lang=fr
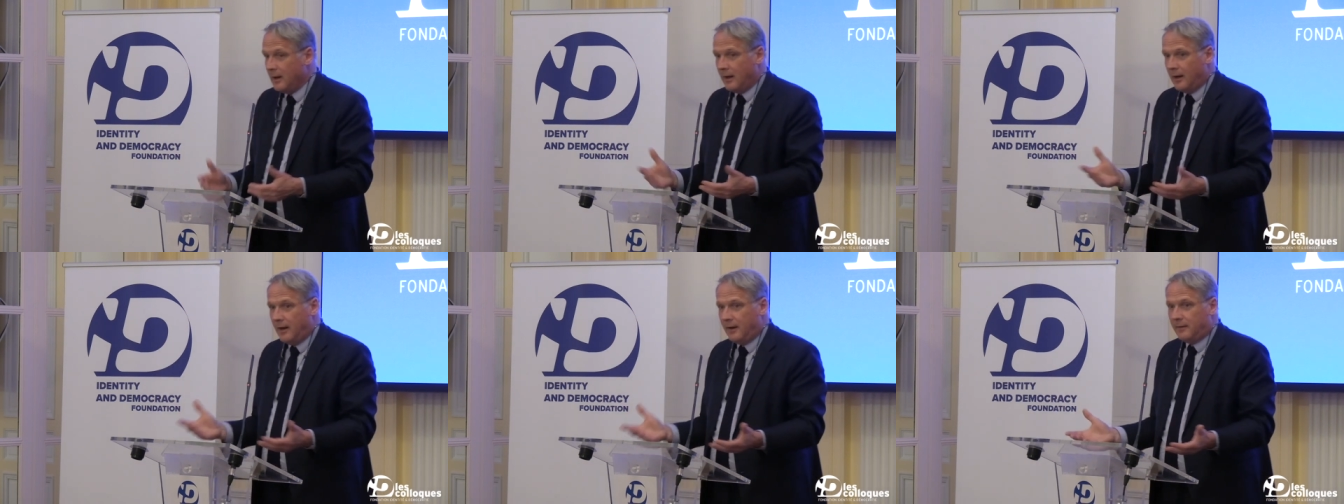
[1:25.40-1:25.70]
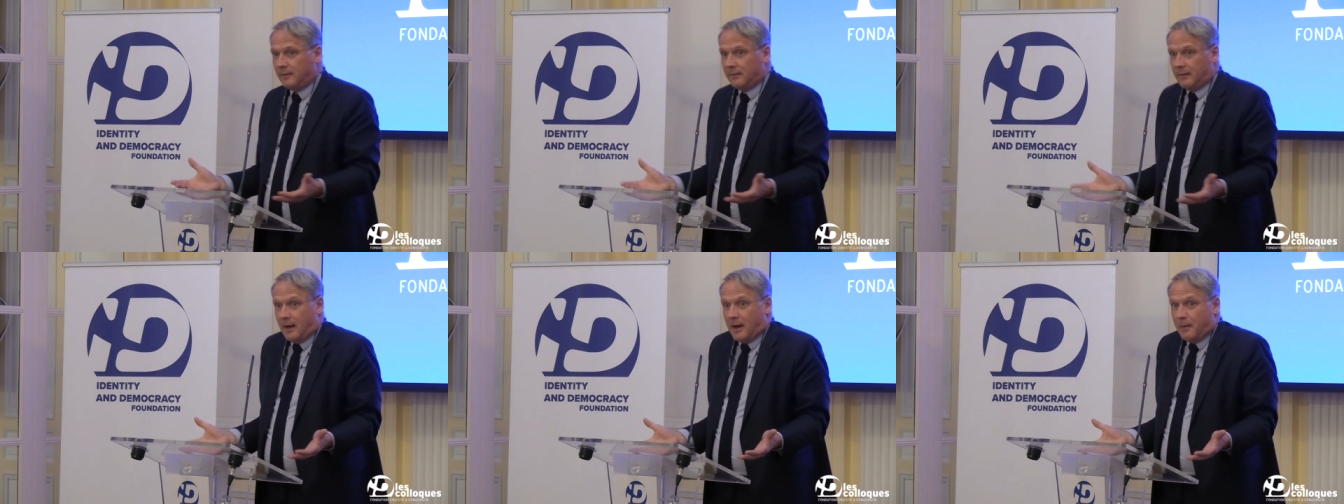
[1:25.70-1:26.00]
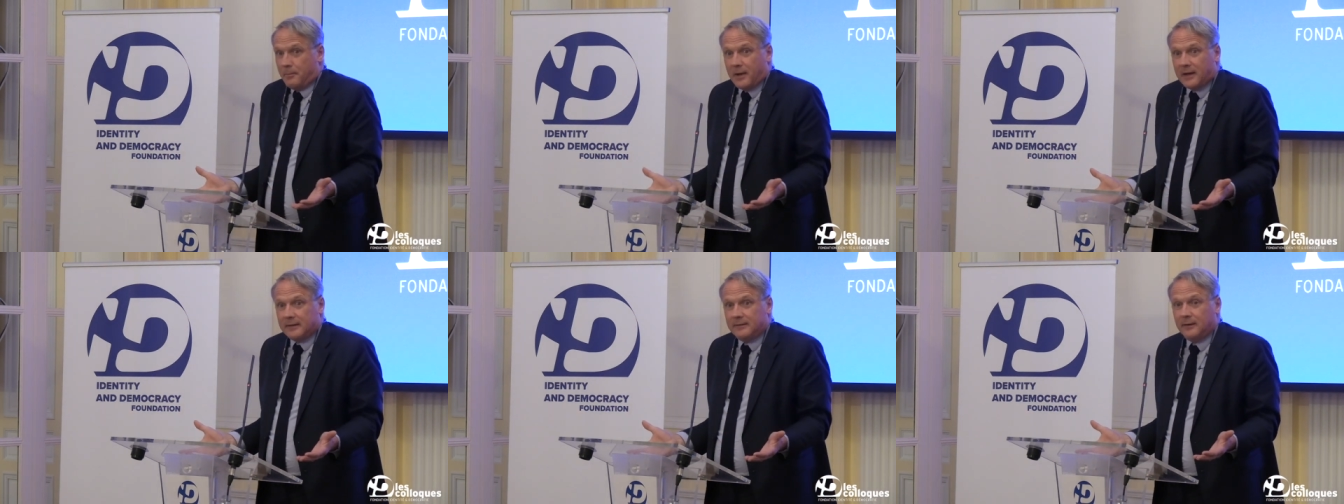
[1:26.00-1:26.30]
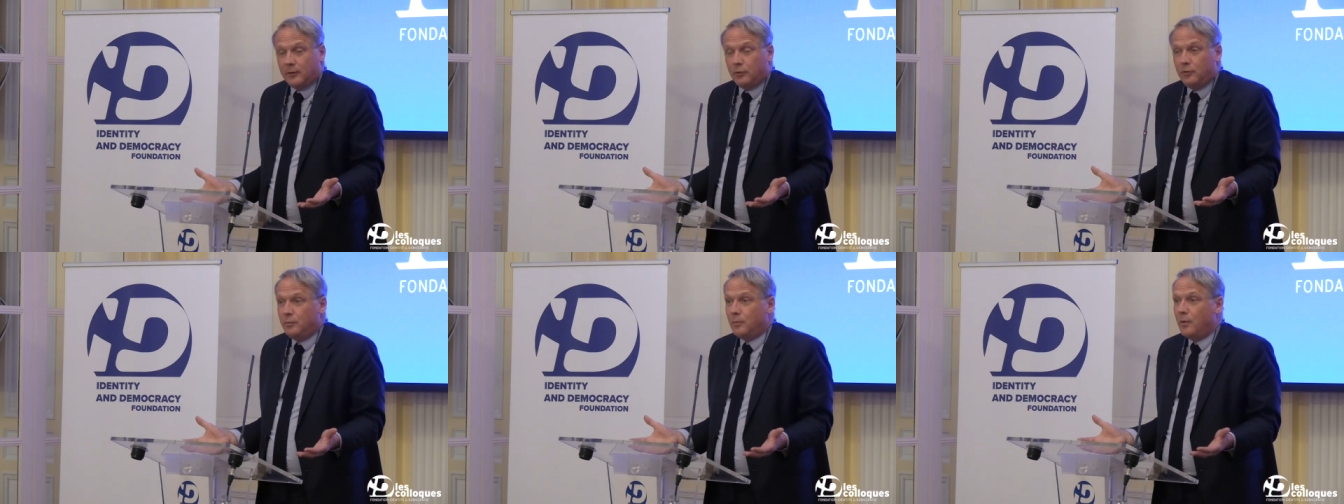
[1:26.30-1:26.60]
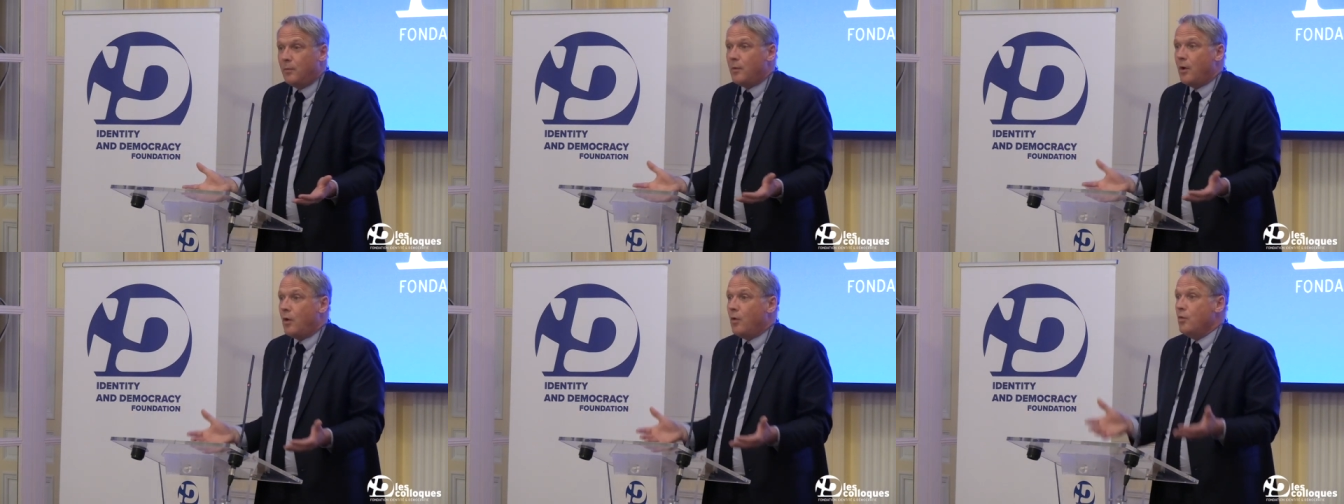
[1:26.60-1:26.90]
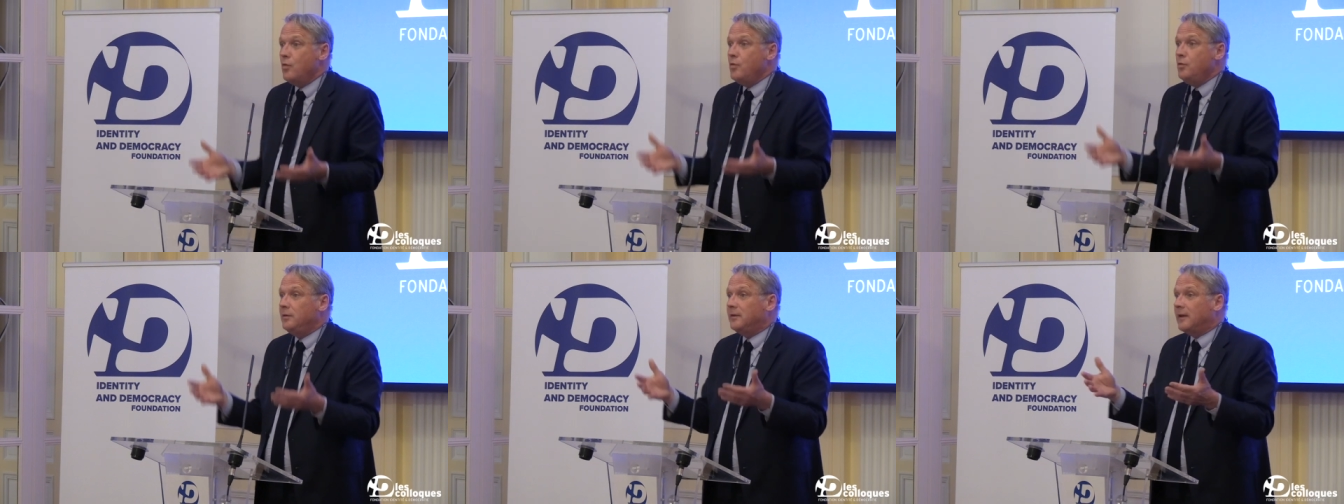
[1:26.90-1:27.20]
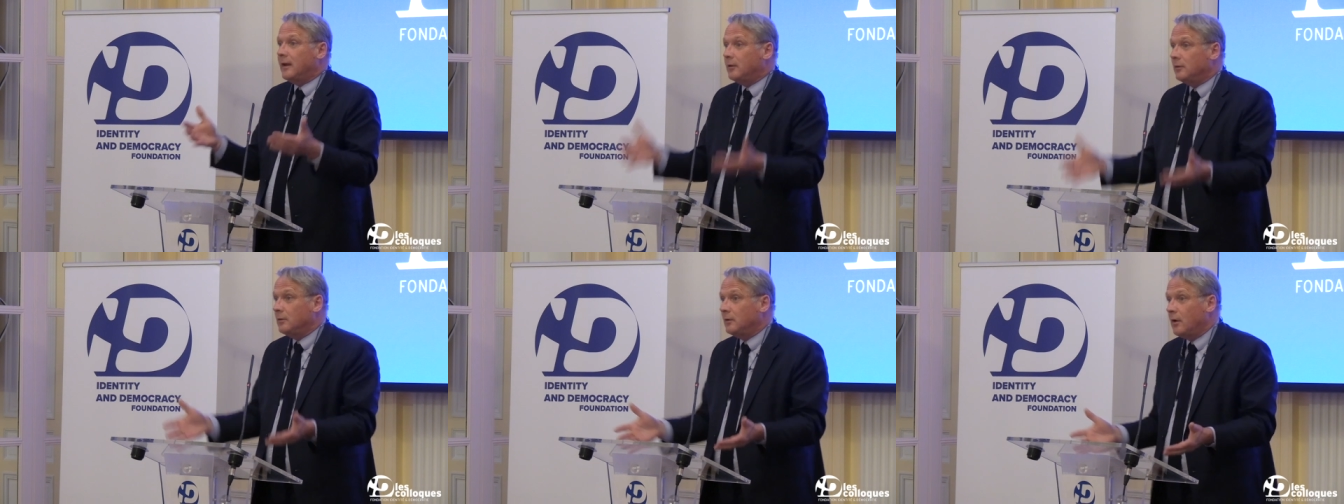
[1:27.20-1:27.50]
et à partir du moment où
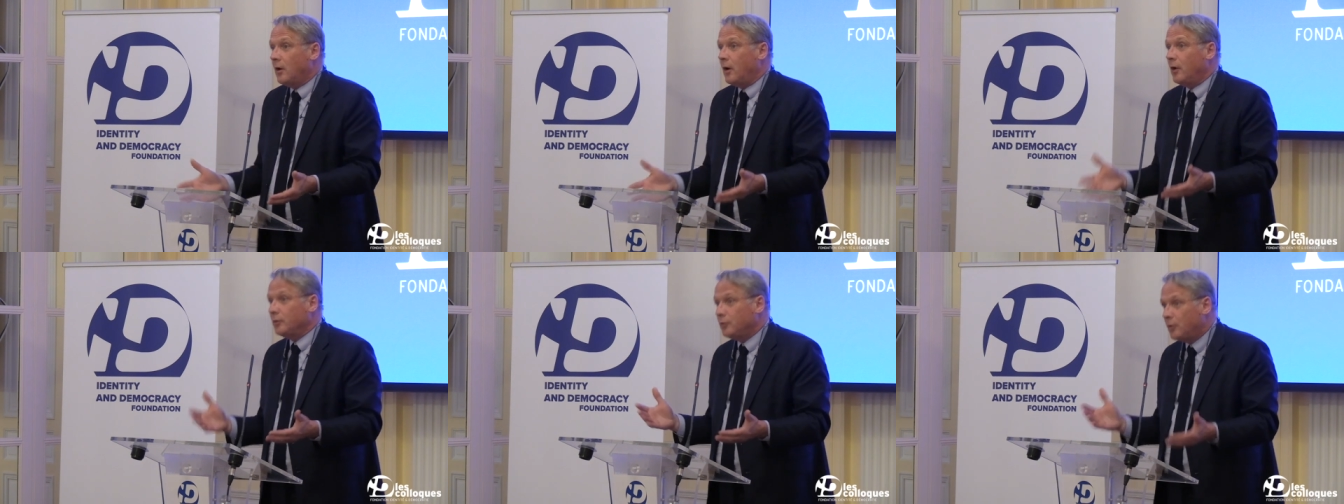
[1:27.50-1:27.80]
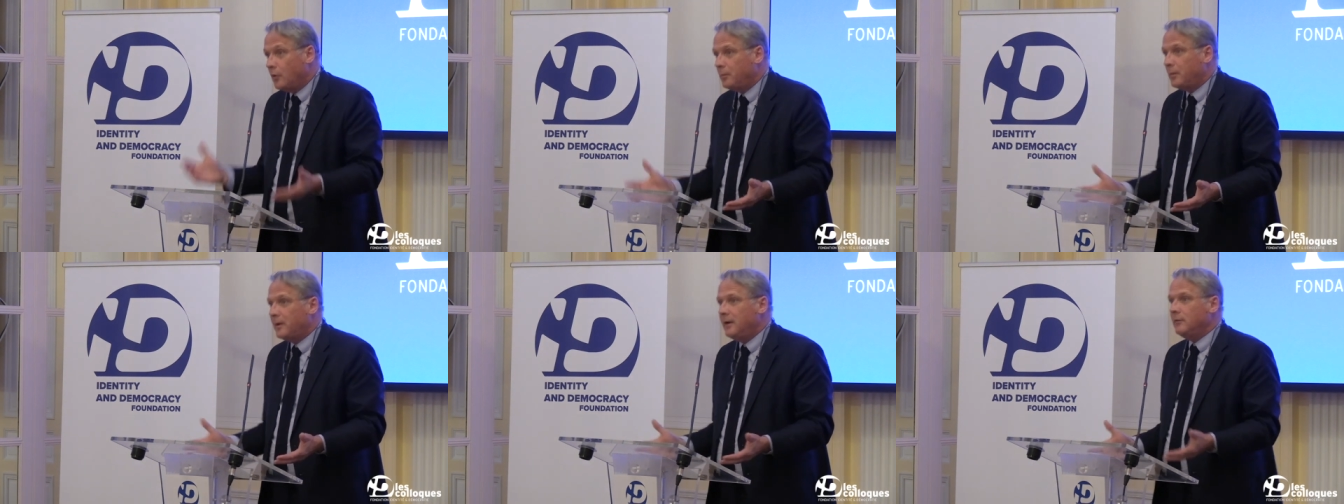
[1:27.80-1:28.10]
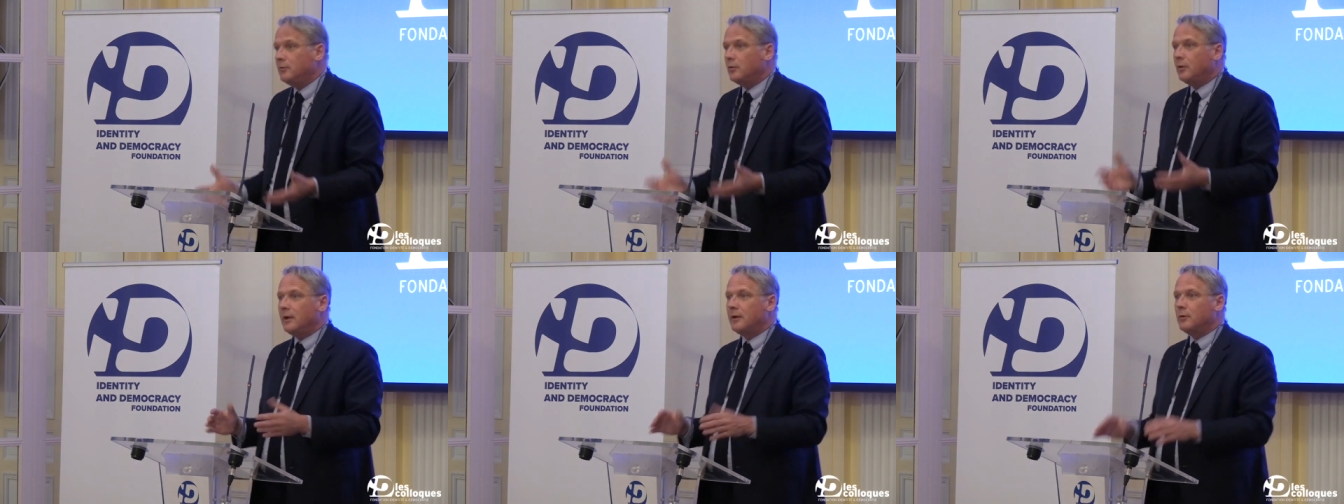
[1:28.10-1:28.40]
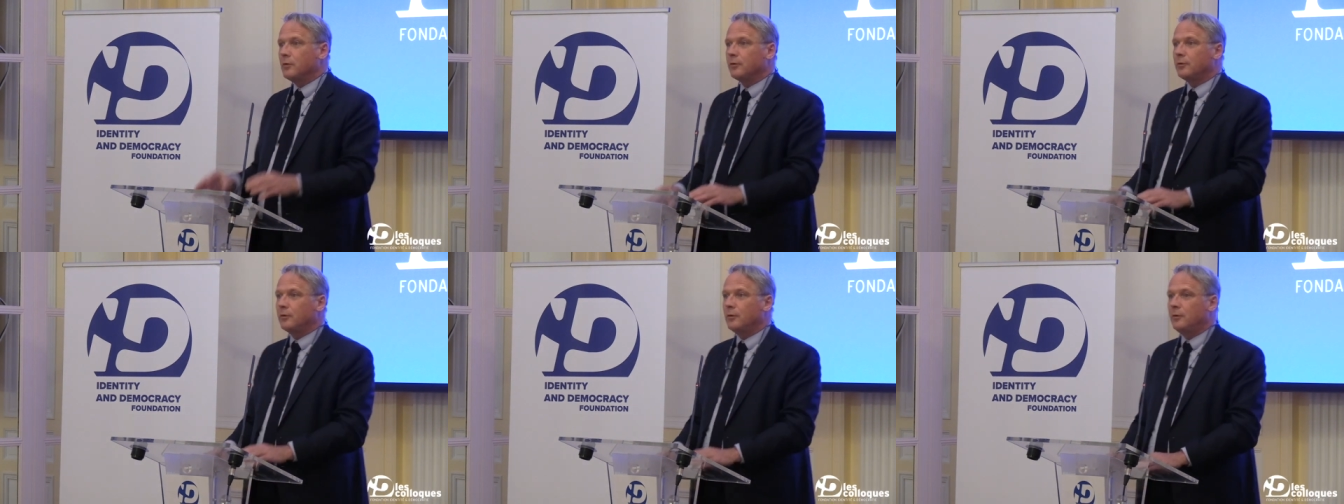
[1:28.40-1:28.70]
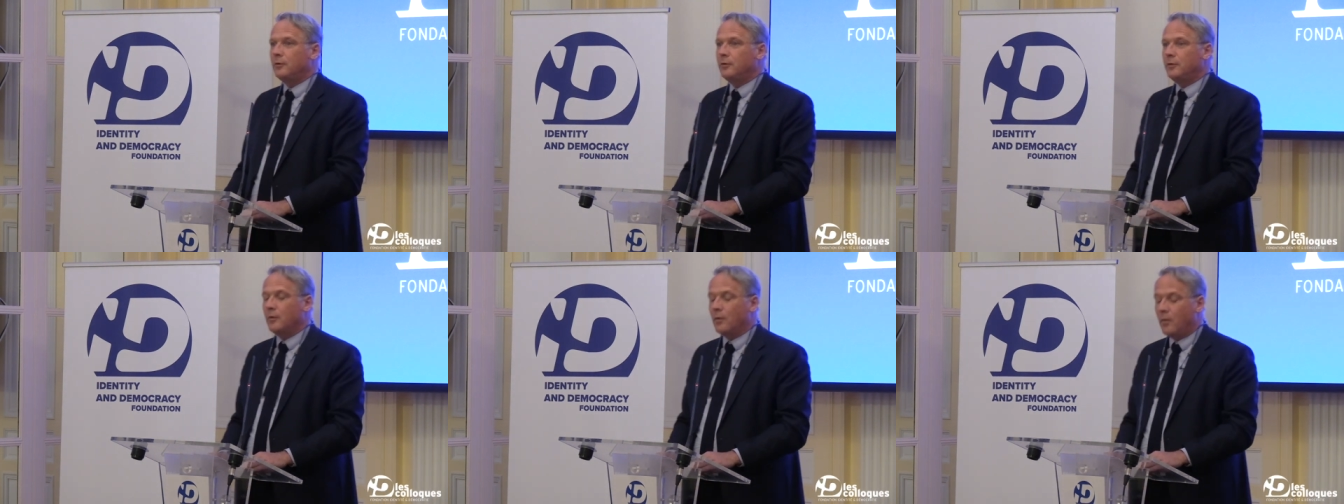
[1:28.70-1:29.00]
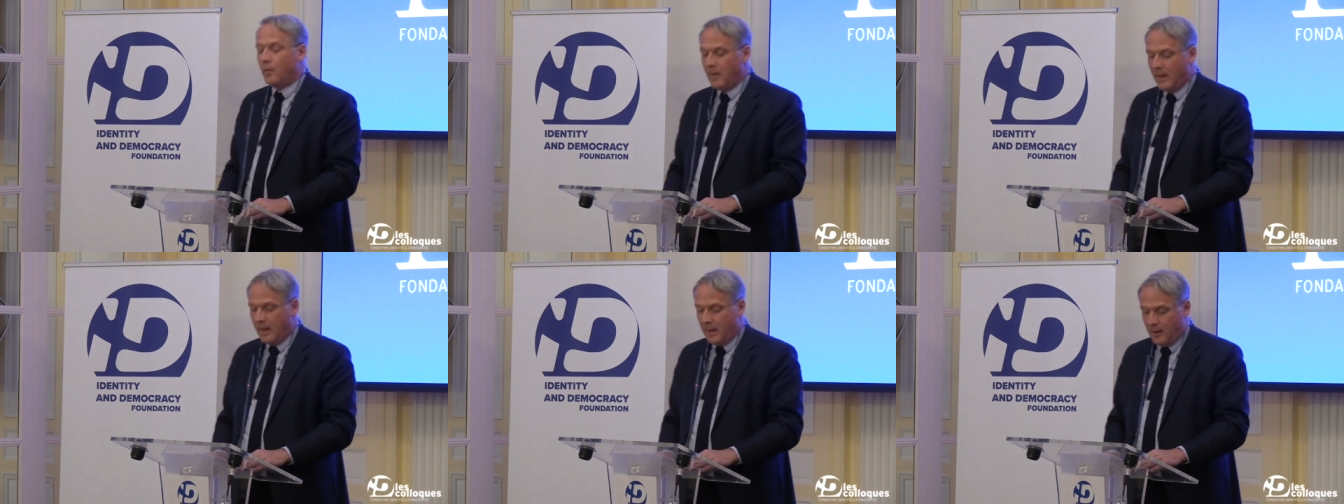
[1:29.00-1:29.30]
cette entreprise de déconstruction